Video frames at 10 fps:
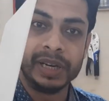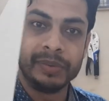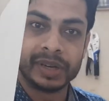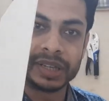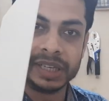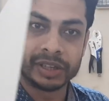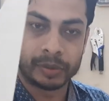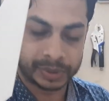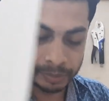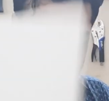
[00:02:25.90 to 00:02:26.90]
মিলিমিটার দিলে
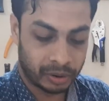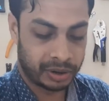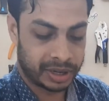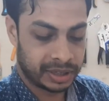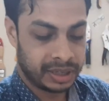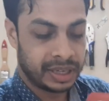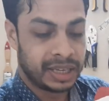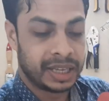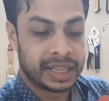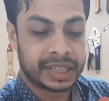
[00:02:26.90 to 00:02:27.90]
সবচেয়ে ভালো হয়
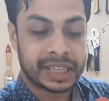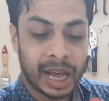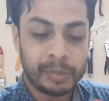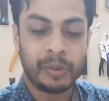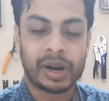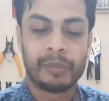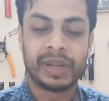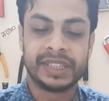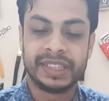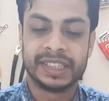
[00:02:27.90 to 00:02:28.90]
তারপর আমরা
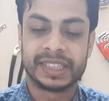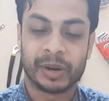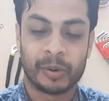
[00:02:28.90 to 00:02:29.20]
যে জিনিসটা